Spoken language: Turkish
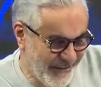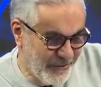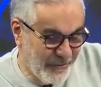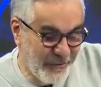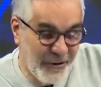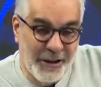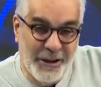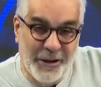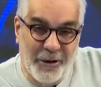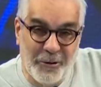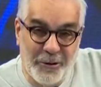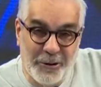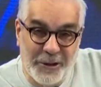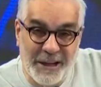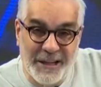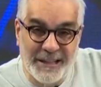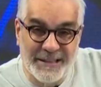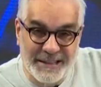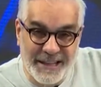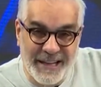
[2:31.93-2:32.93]
Valla o
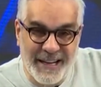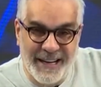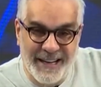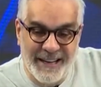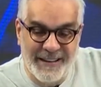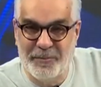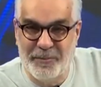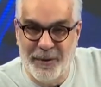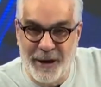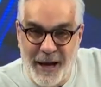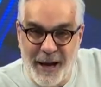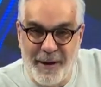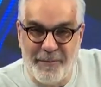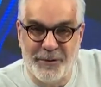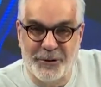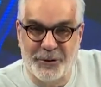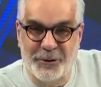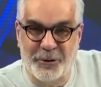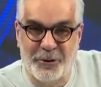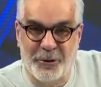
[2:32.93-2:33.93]
gece baya
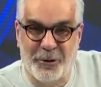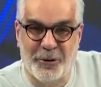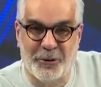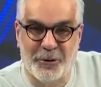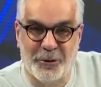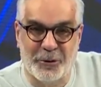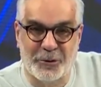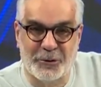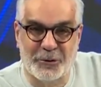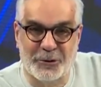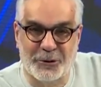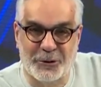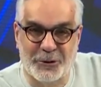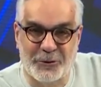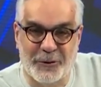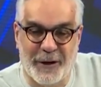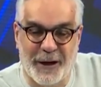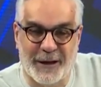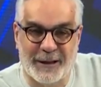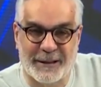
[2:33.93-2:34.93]
bir troll
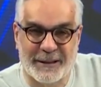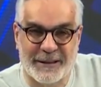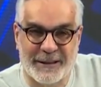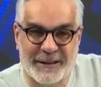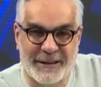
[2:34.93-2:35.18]
ordusu vardı.